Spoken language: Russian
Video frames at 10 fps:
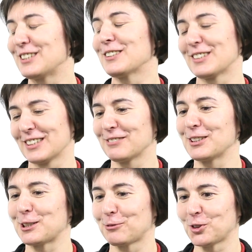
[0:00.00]
хотелось
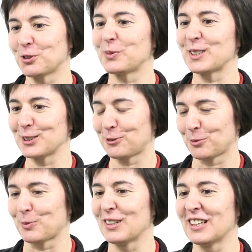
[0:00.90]
назвать его новым
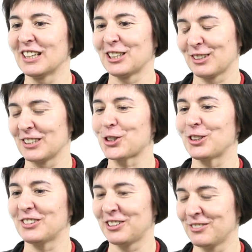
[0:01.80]
языком.
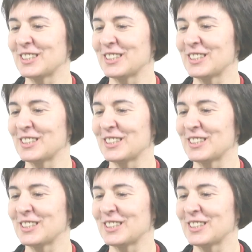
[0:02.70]
Конечно, это не